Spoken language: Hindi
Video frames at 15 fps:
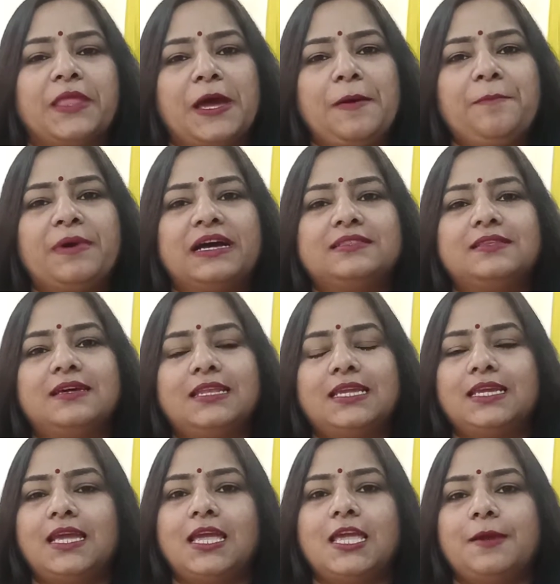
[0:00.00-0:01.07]
हम बात
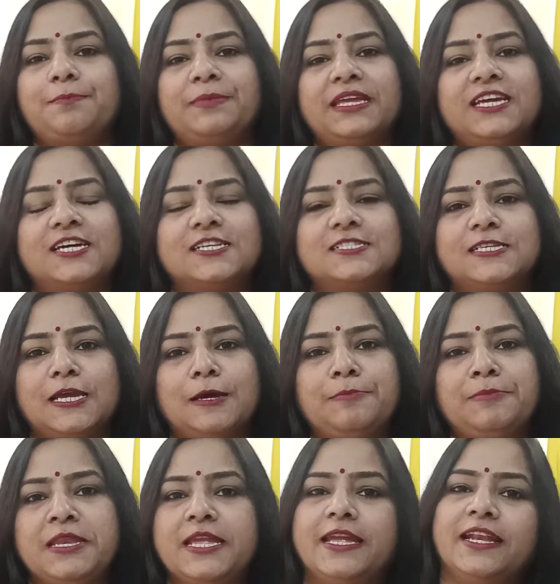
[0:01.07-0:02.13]
करेंगे कि अपने घर से
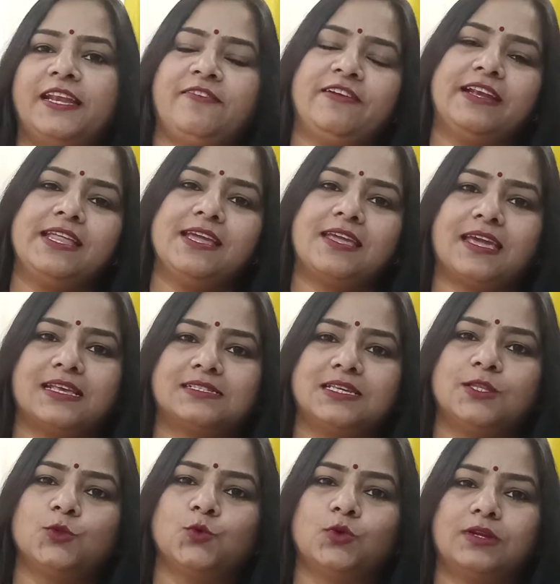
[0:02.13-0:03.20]
हम निगेटिविटी कैसे
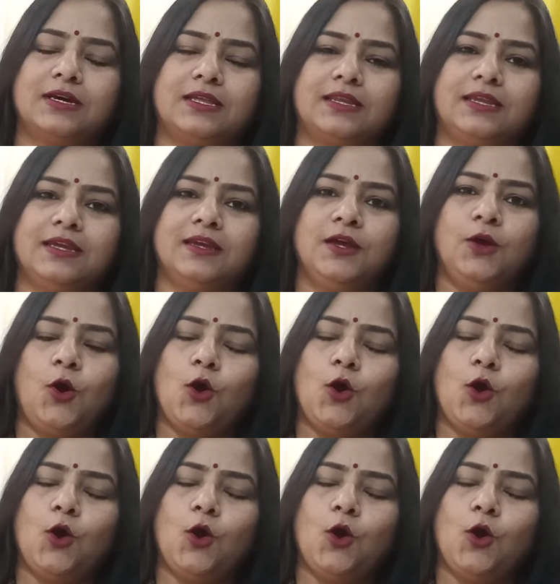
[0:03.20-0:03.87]
दूर करें